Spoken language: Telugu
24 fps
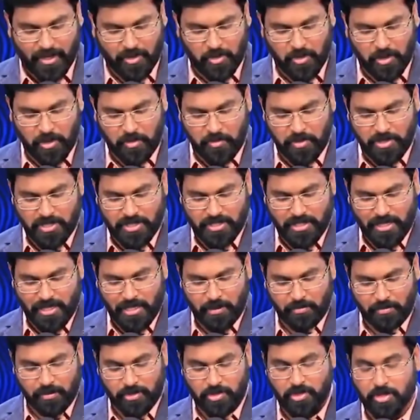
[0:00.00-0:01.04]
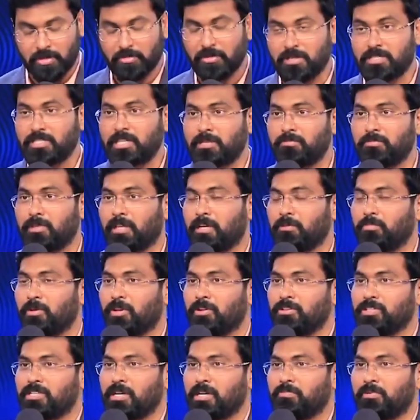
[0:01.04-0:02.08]
కొన్ని విషయాలు ఈ ప్రత్యేకమైన
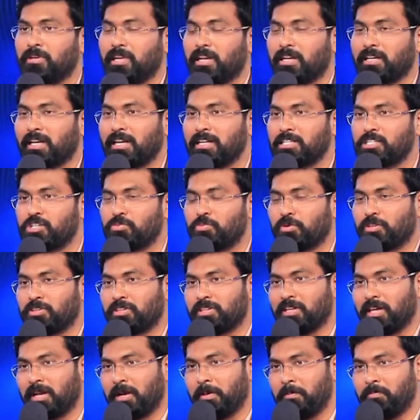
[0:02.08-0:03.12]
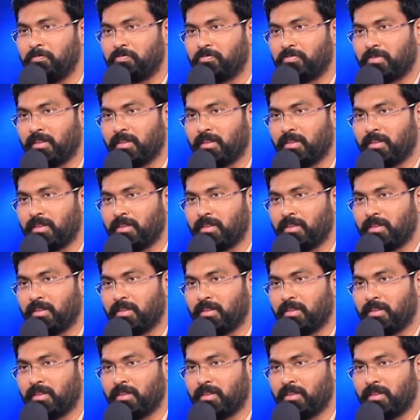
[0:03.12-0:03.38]
సందర్భంలో చెప్పడానికి నేను ఇష్టపడుతున్నాను